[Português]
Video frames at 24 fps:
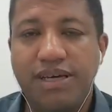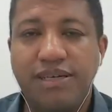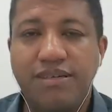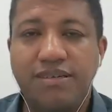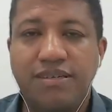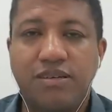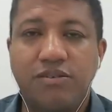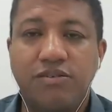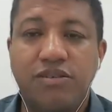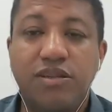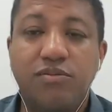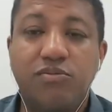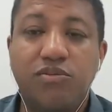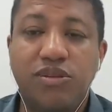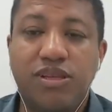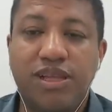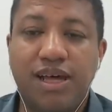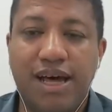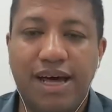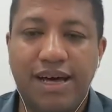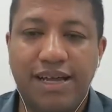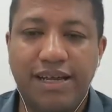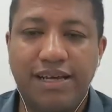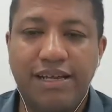questão
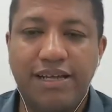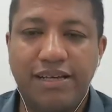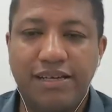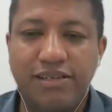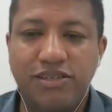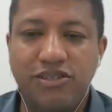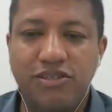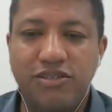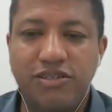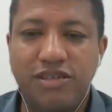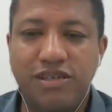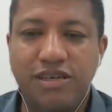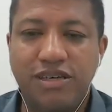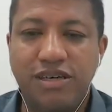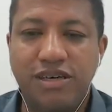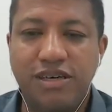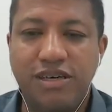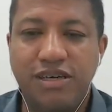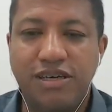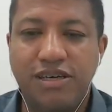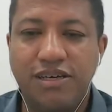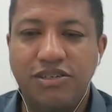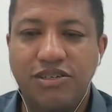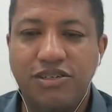tributária, né? De,
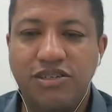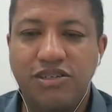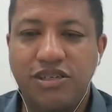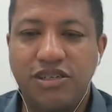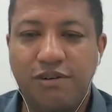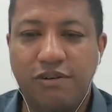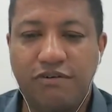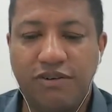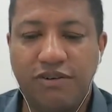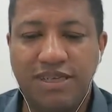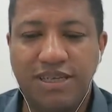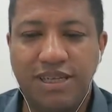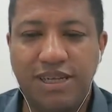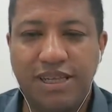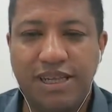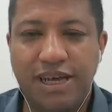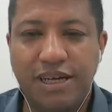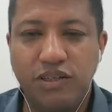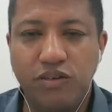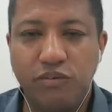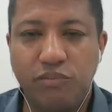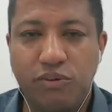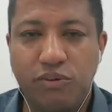é. de ter uma facilidade um